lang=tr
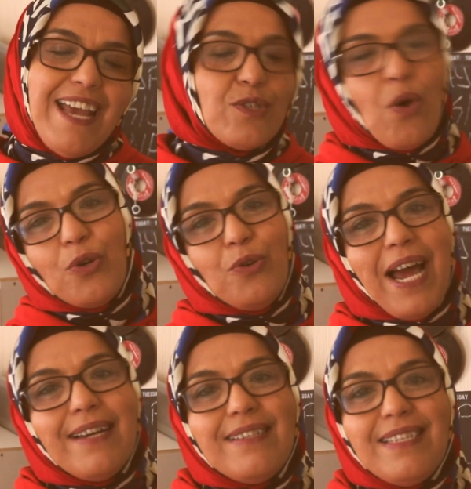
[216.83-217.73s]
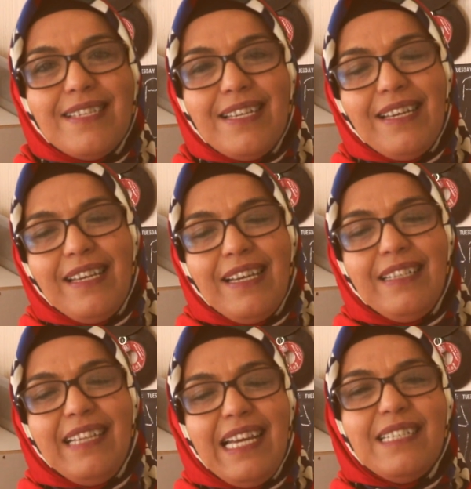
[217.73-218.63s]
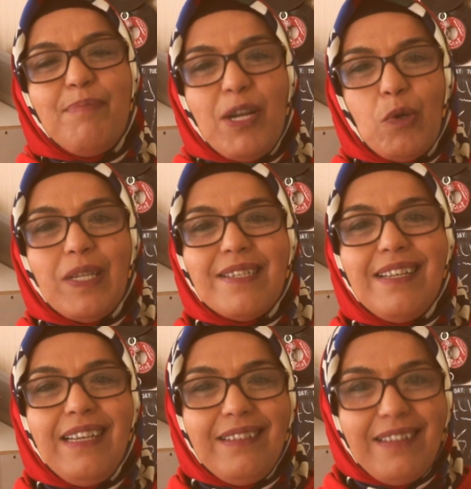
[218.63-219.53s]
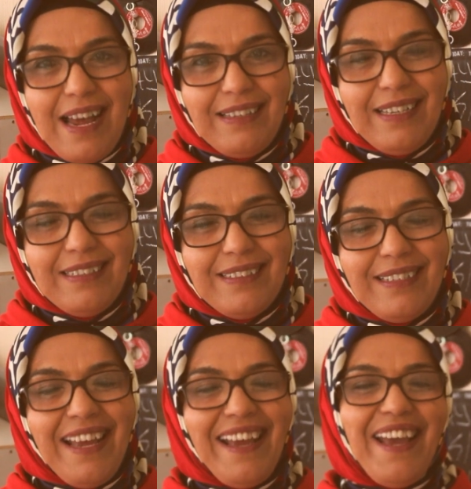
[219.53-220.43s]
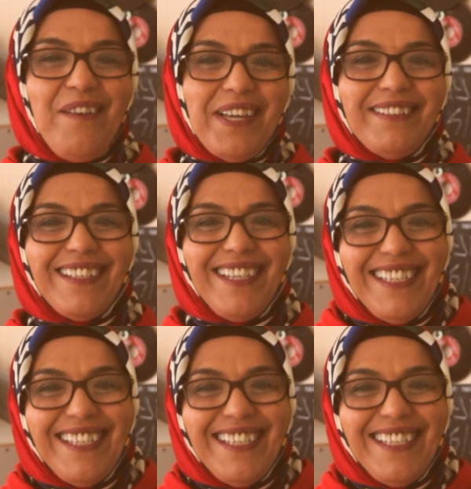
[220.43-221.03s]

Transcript: e, son günlerde sizi delirme noktasına getiren nedir? Evet,